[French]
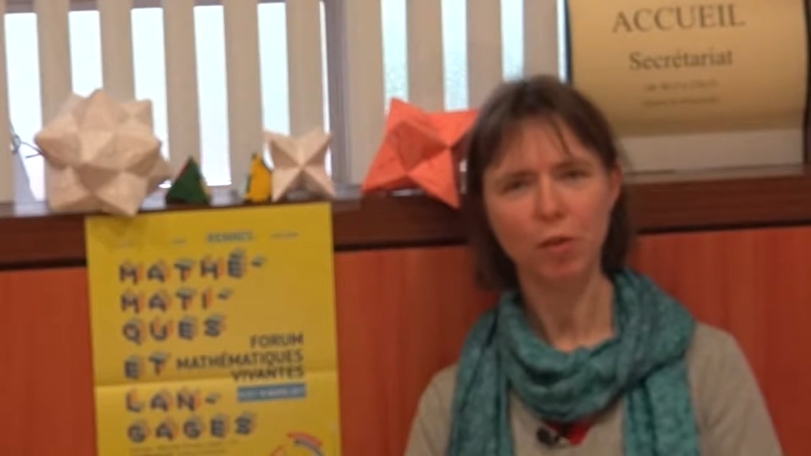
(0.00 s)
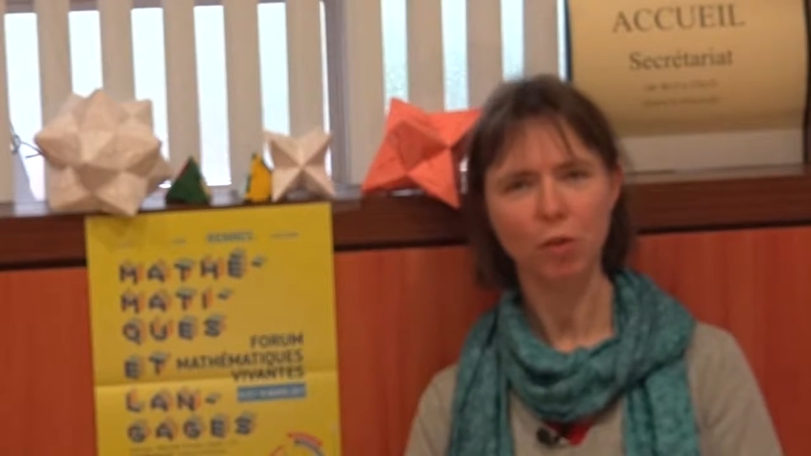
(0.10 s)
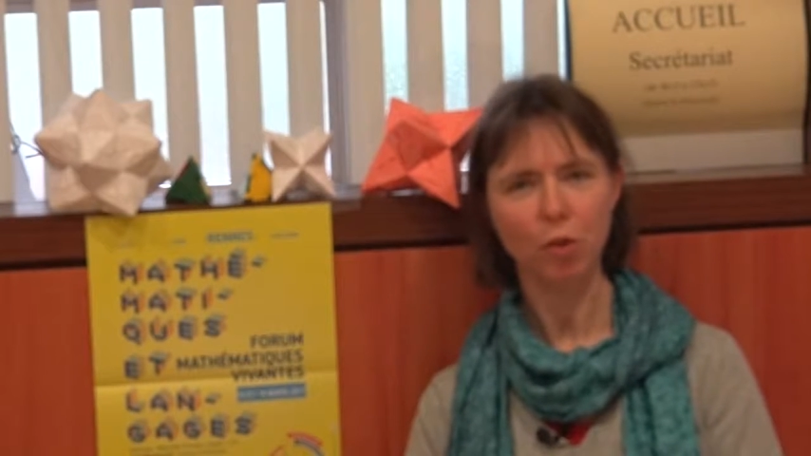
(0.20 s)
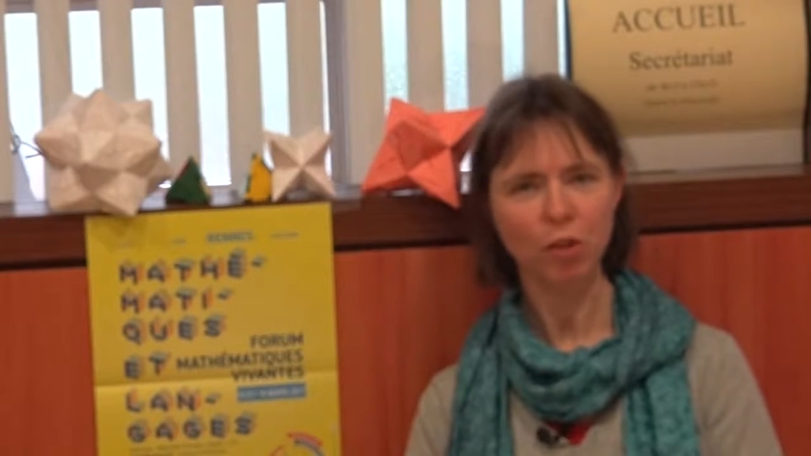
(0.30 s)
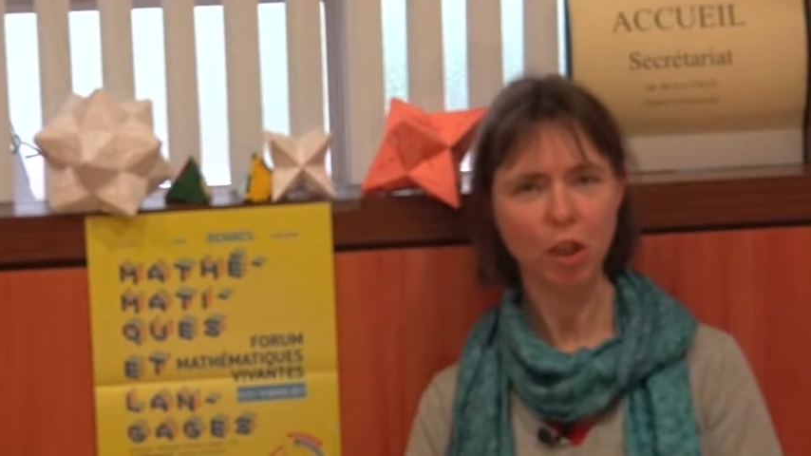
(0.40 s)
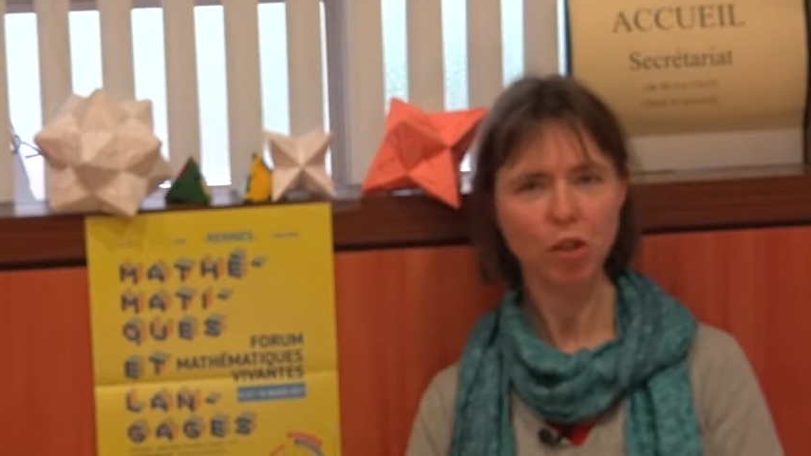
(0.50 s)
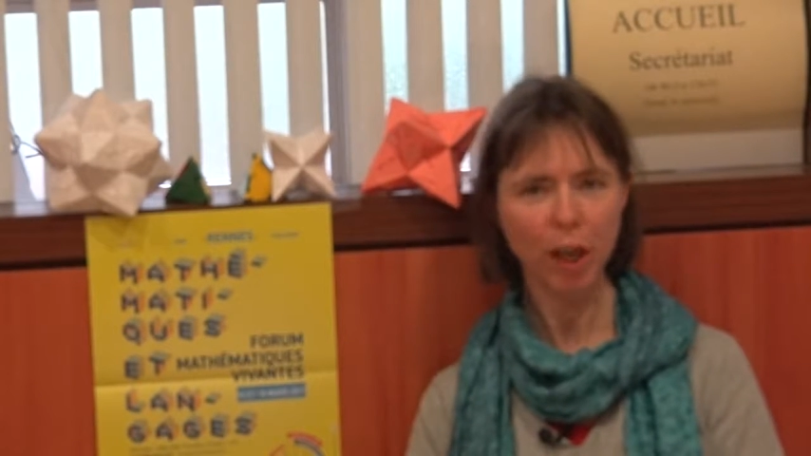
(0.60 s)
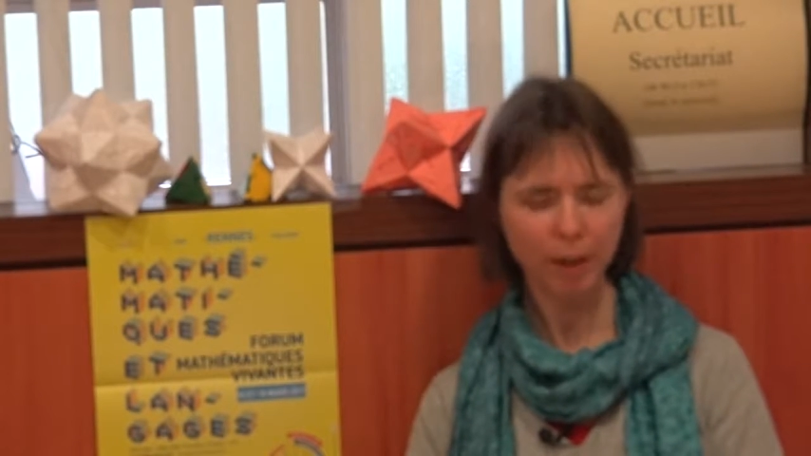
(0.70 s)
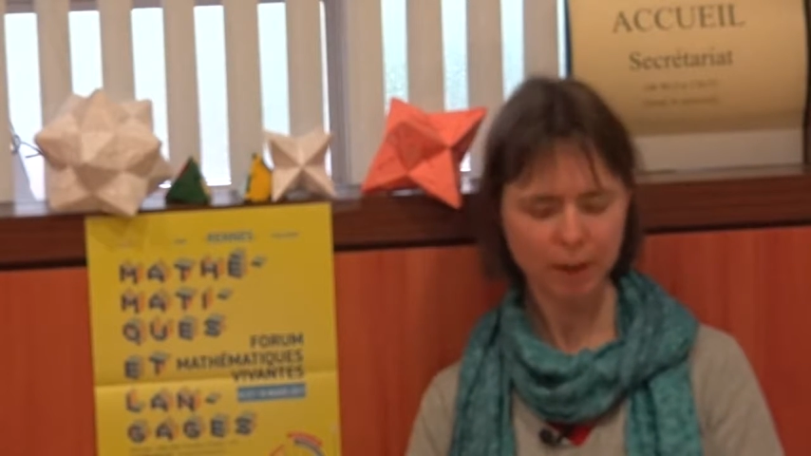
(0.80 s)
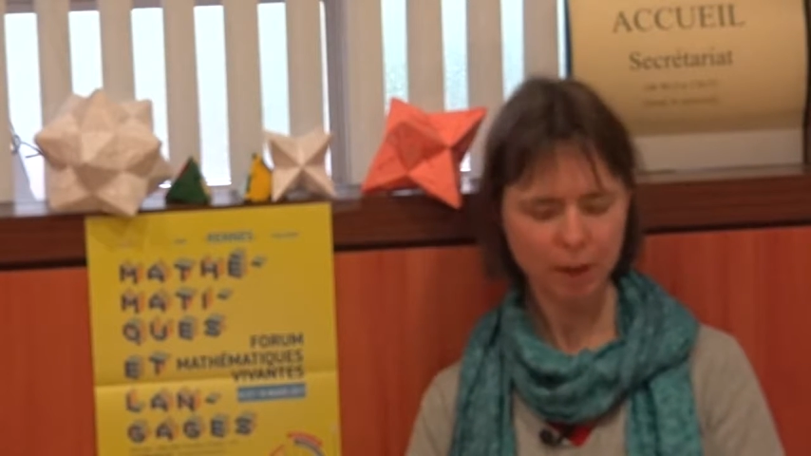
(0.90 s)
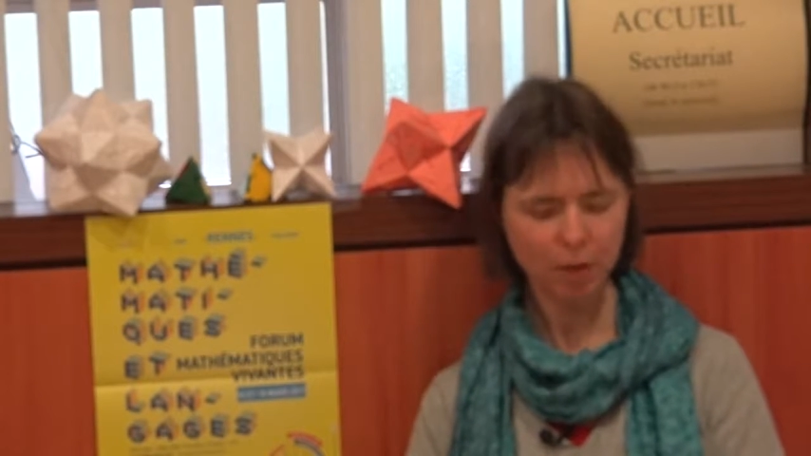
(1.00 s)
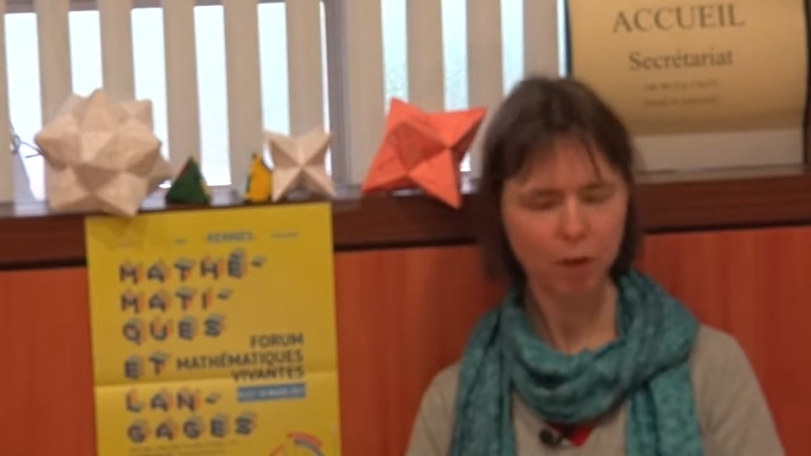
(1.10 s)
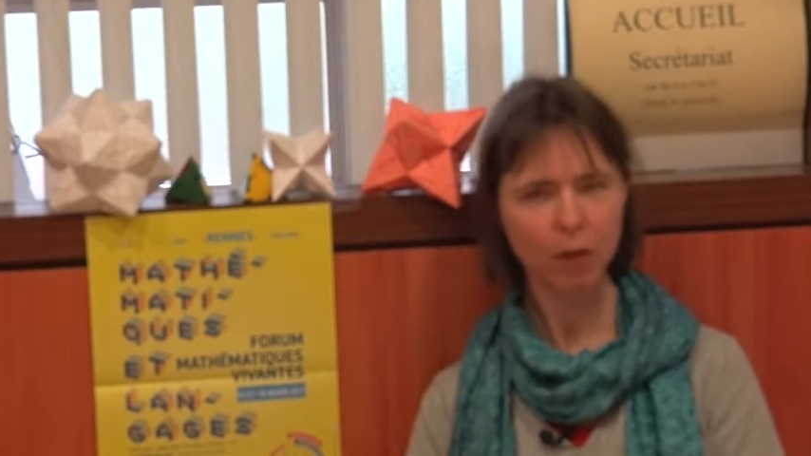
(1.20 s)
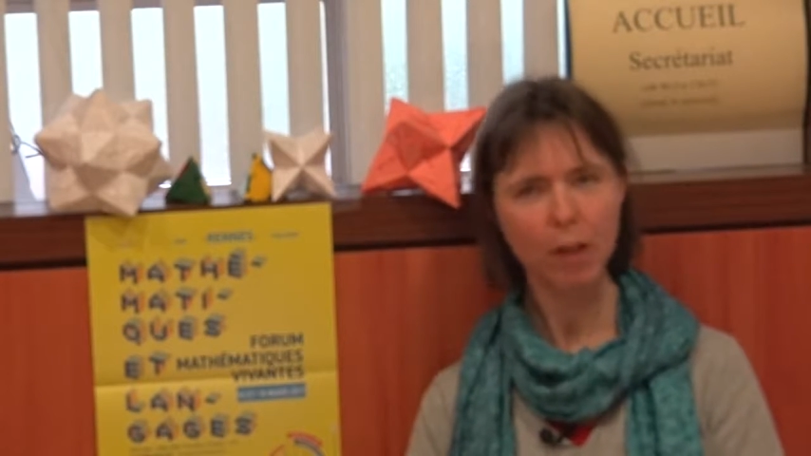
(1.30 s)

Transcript: une recherche active